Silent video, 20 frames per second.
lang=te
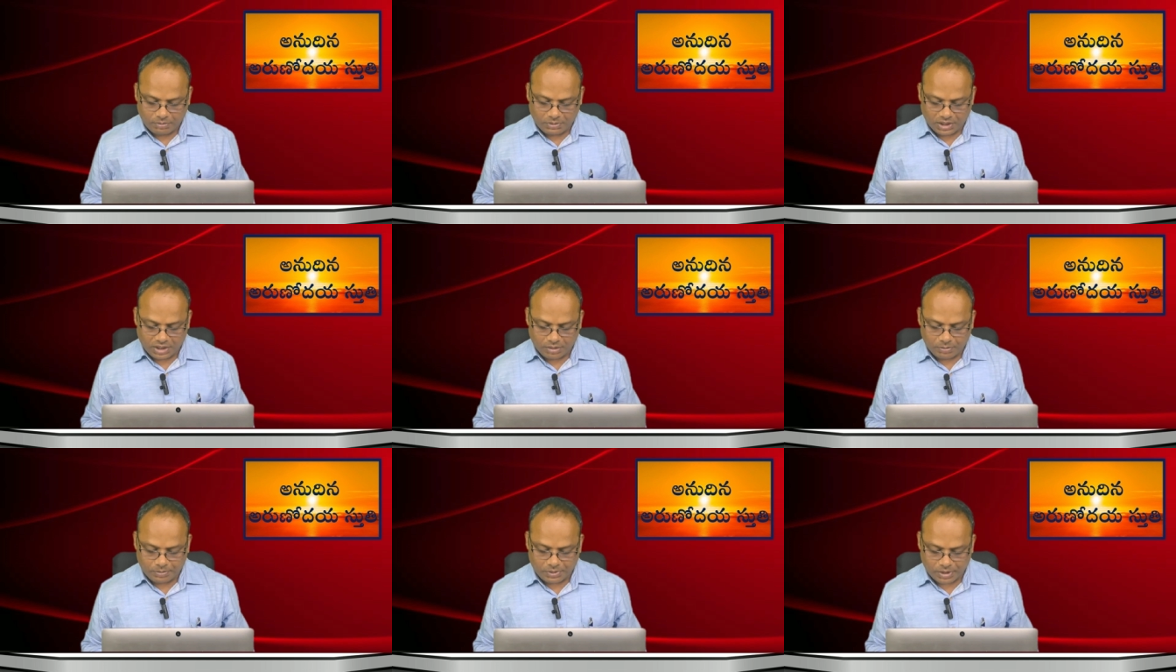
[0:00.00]

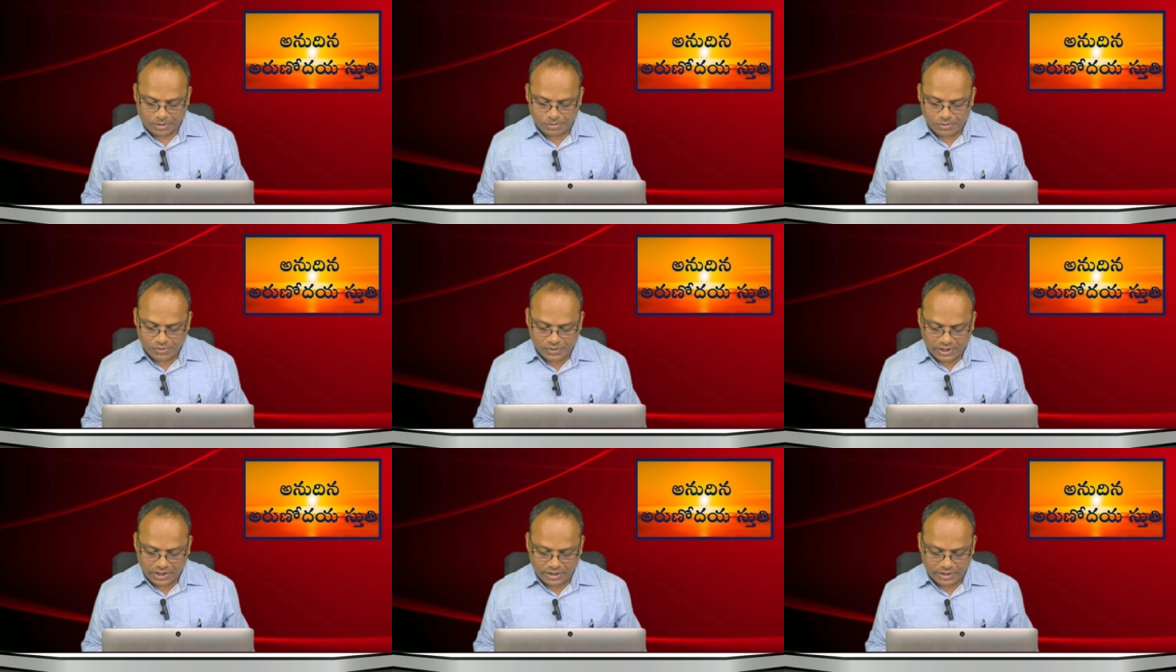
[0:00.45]
మన
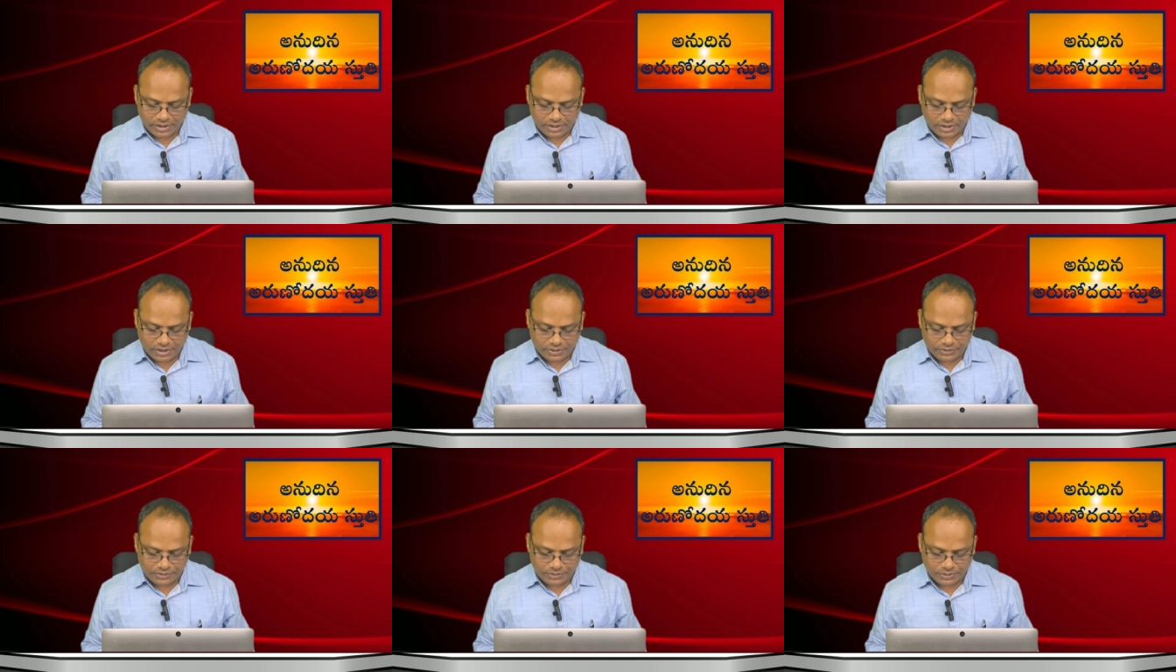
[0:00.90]
ప్రభు అయిన
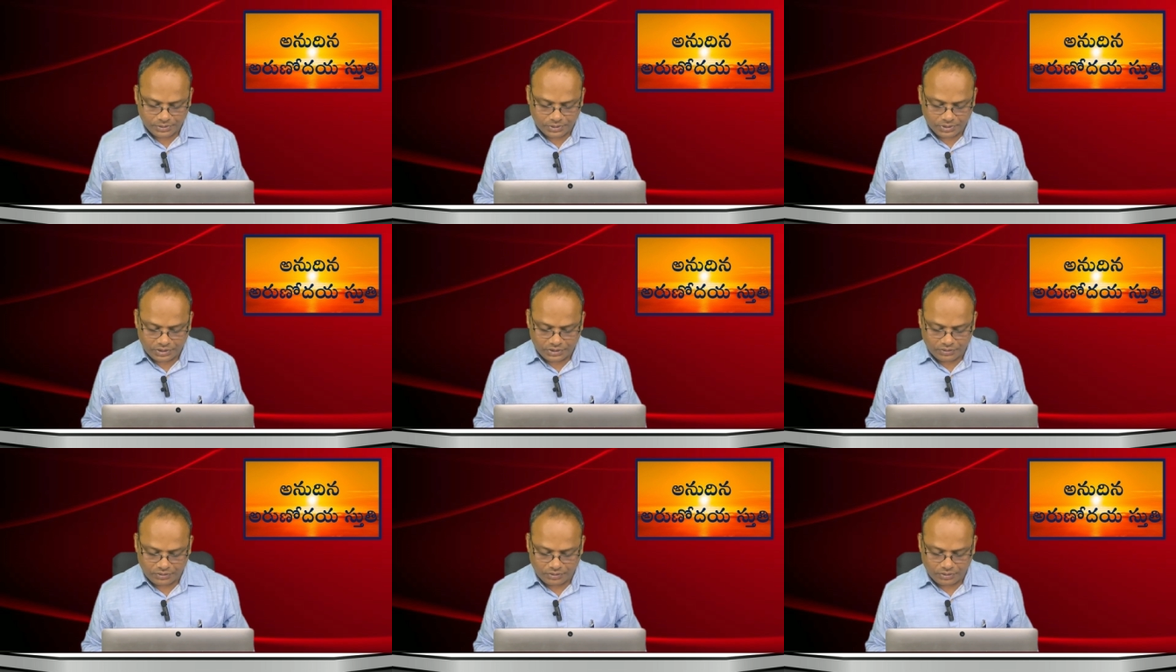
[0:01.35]

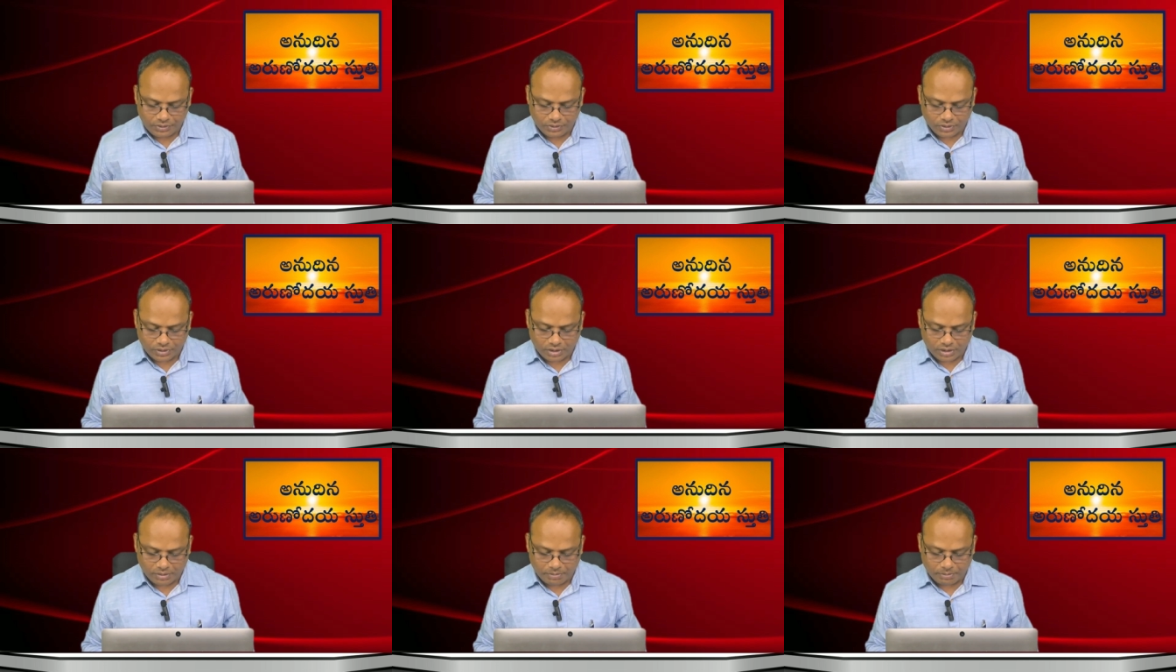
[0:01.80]
యేసుక్రీస్తు
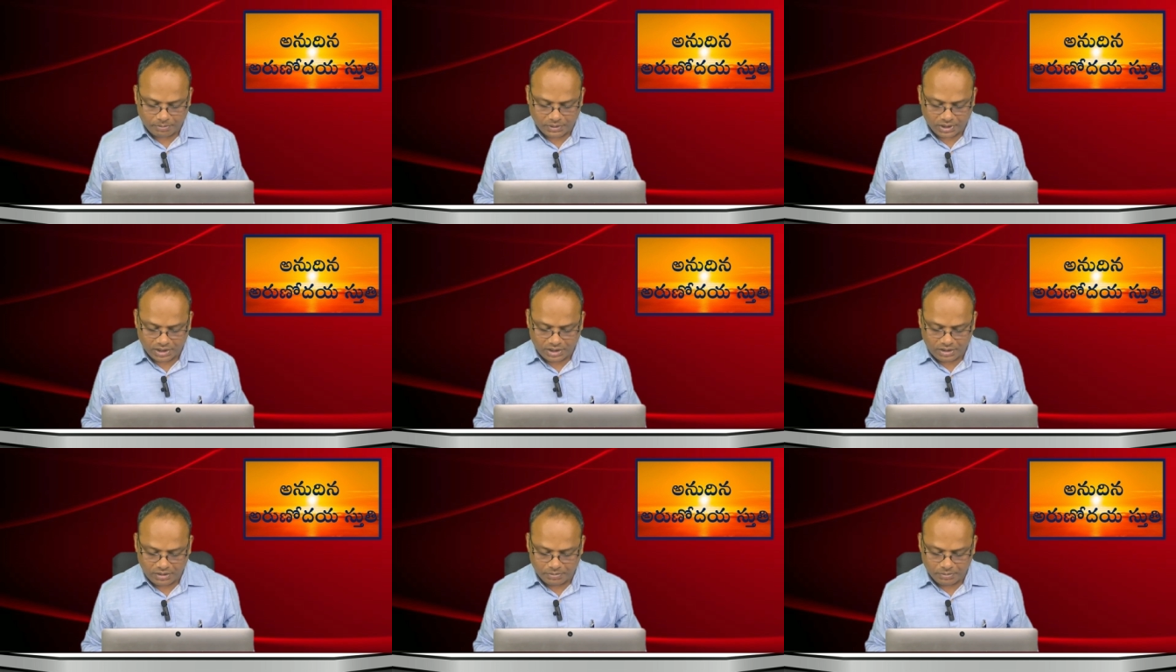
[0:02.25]
యొక్క
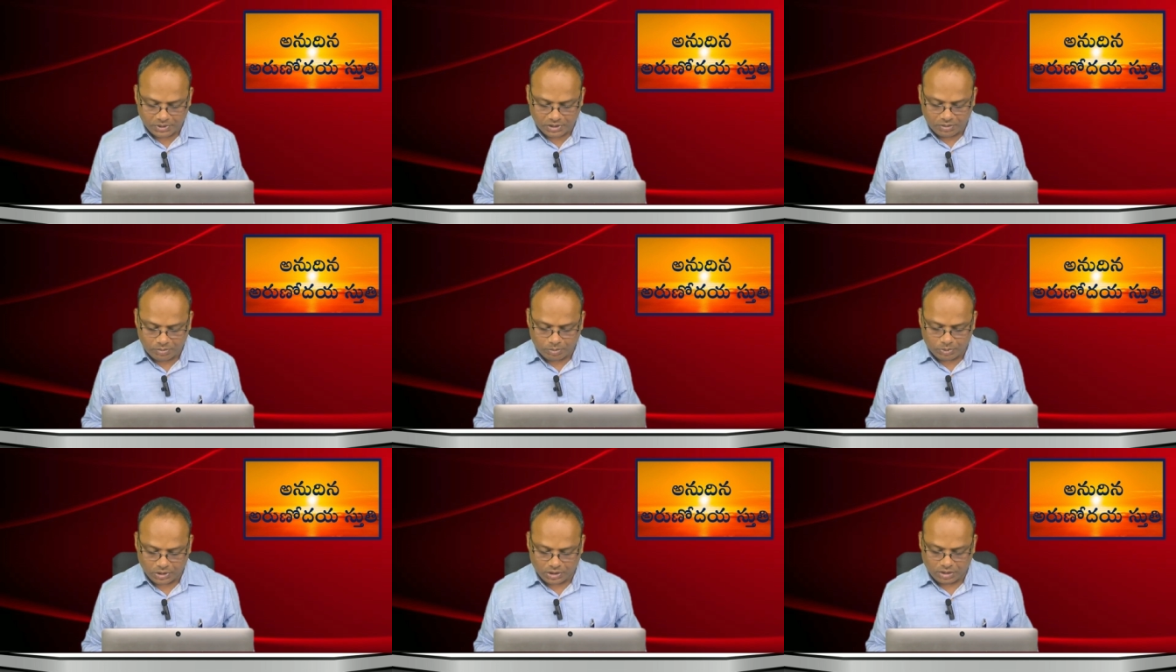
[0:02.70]

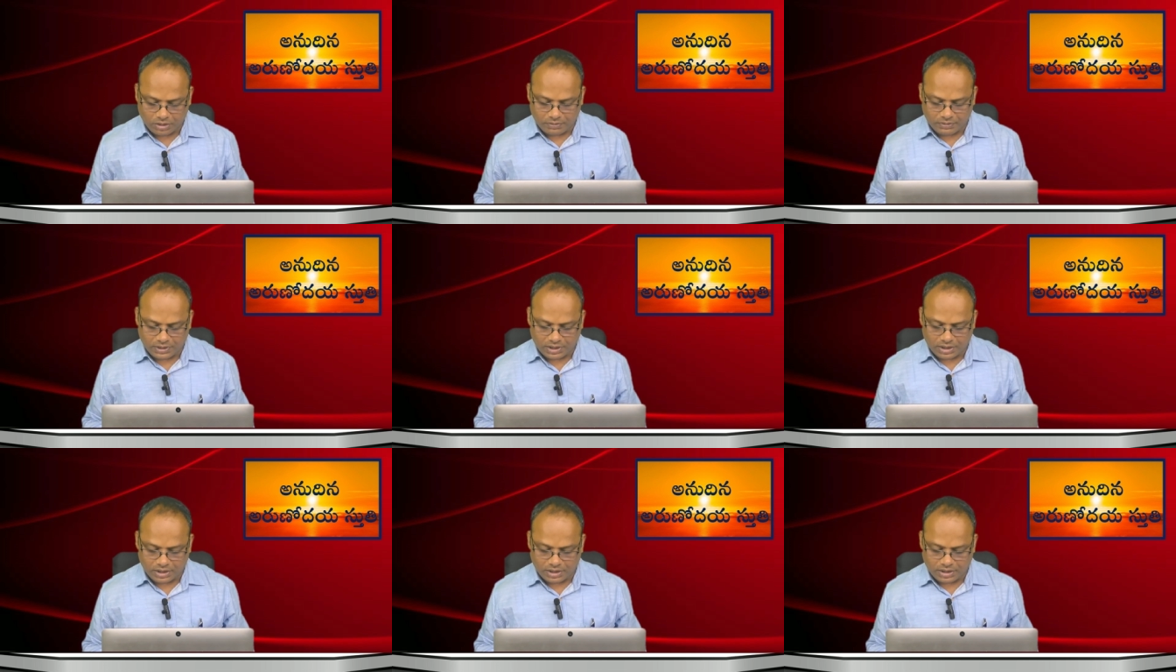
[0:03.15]
మహిమను
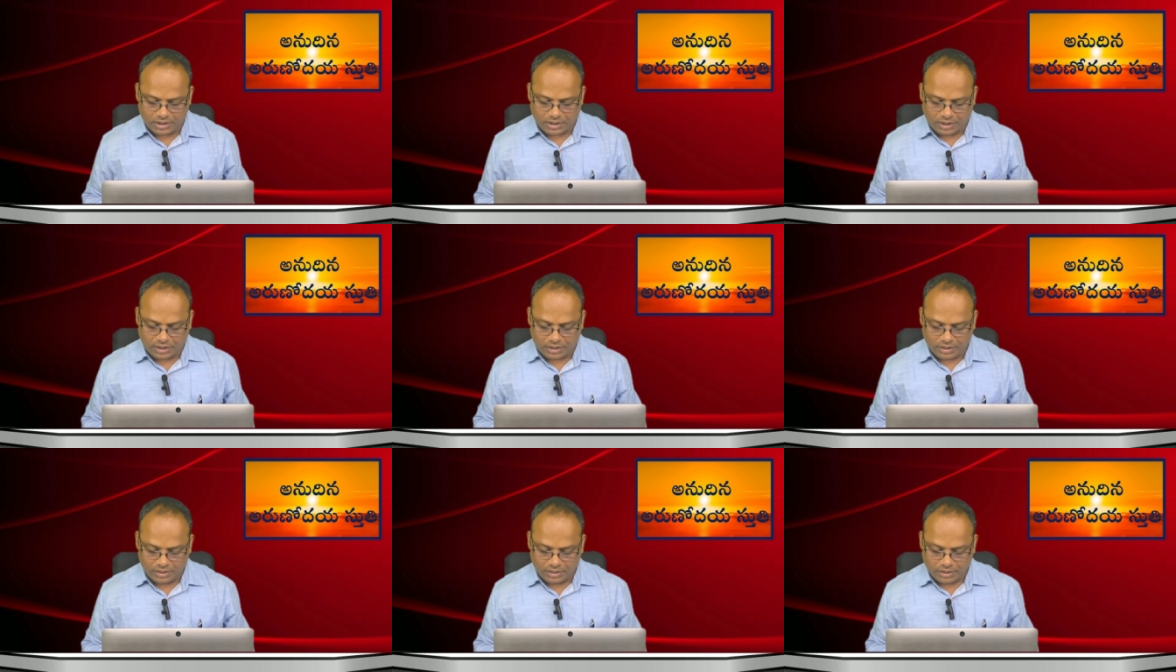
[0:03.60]
పొందవలనని